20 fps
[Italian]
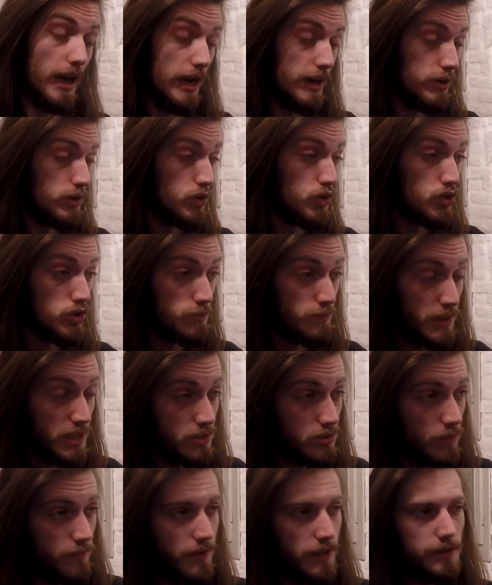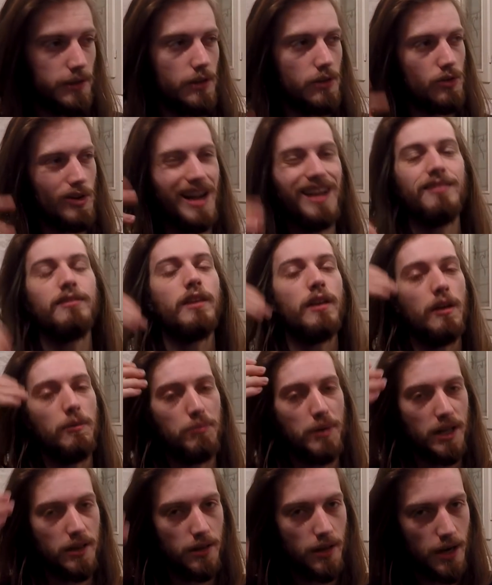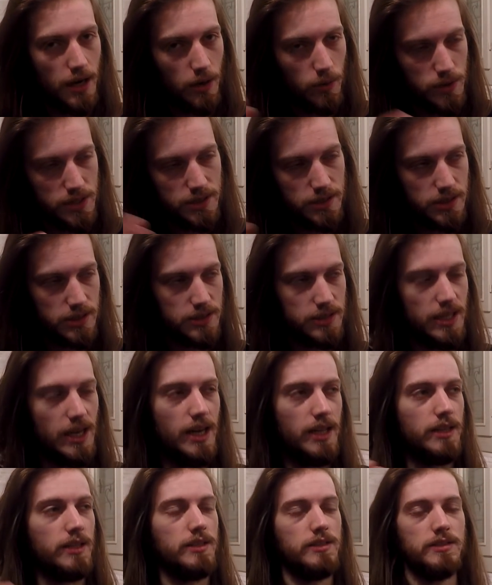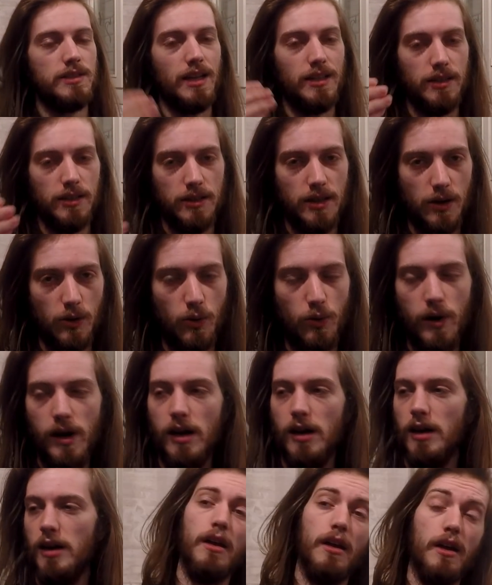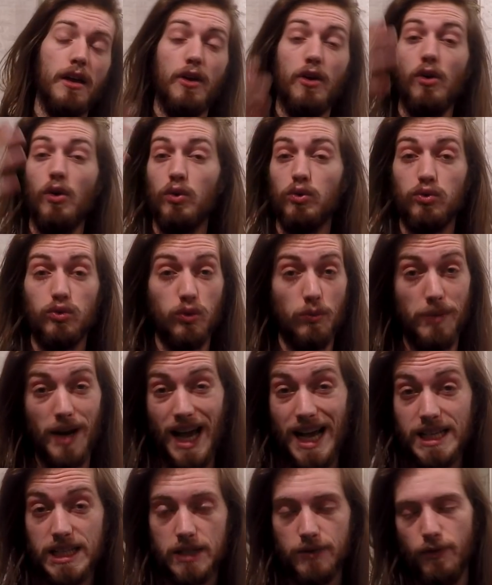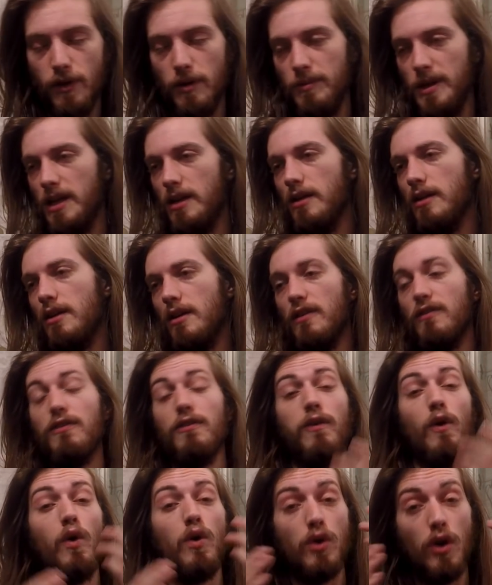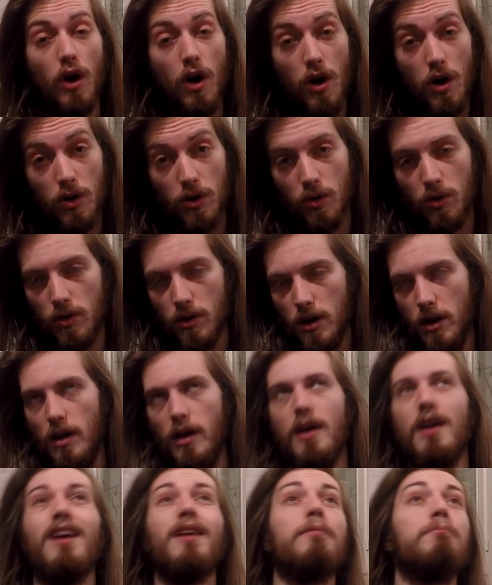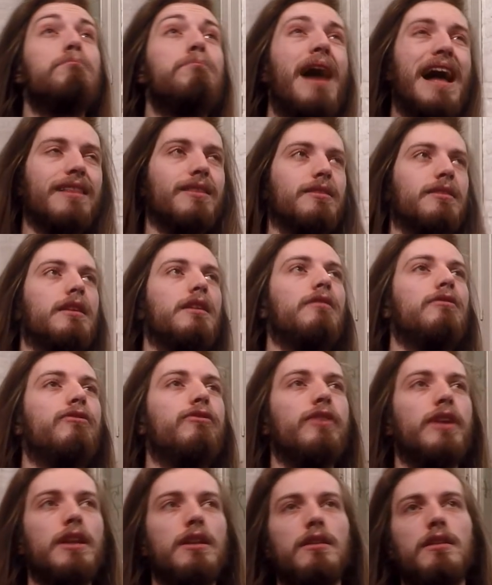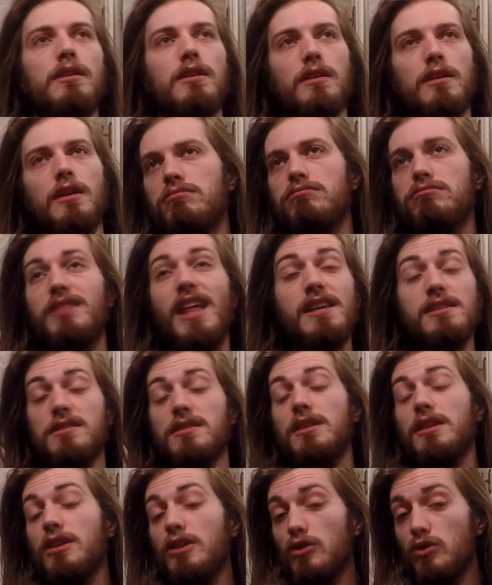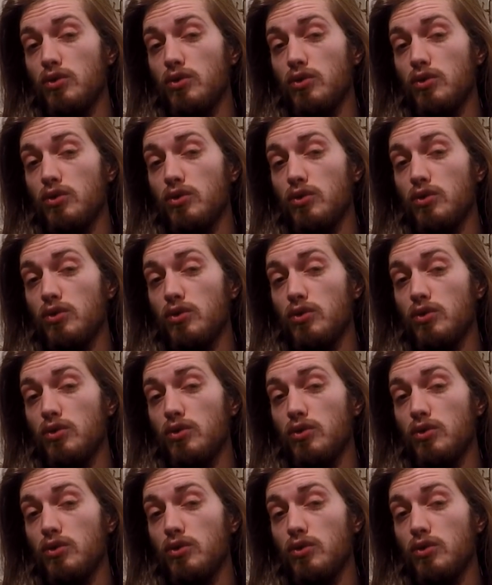hanno sospeso il Fante Ignorante, riprenderà quest'estate, state tranquilli. Il Road to Blasphemy, For Honor, Battlefield, Destiny